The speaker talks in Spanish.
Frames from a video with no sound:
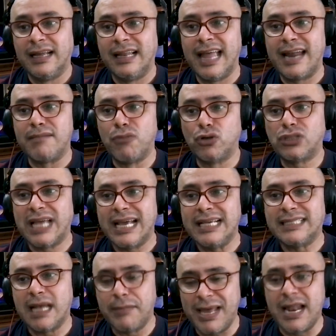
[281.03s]
La hermosa
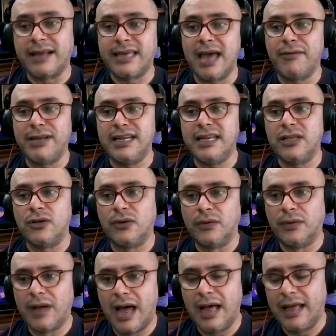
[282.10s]
Isabela que ha
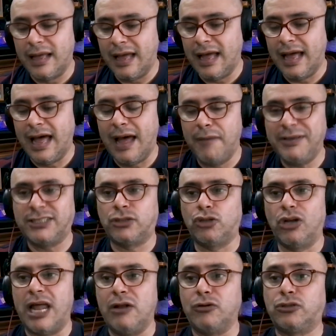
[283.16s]
venido, ha,
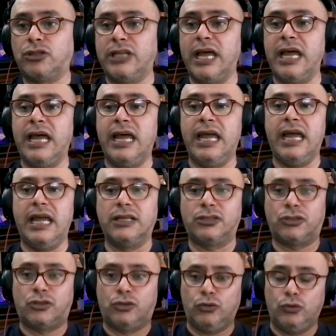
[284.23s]
visto la luz de
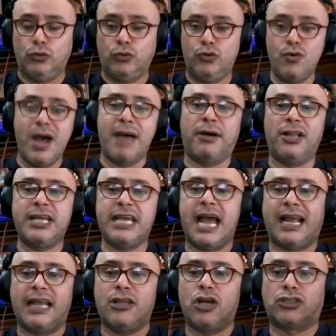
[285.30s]
su nuevo
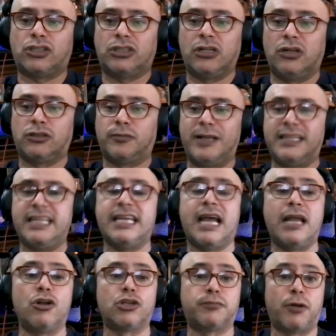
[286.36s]
día. Que Dios los
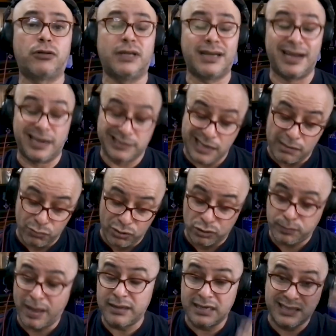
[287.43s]
bendiga y los proteja, que sean
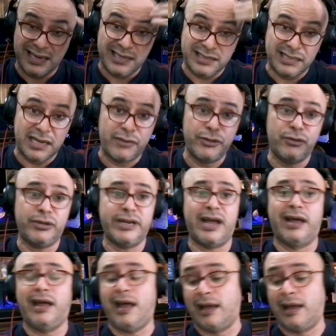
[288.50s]
buenos padres, que les dé sabiduría.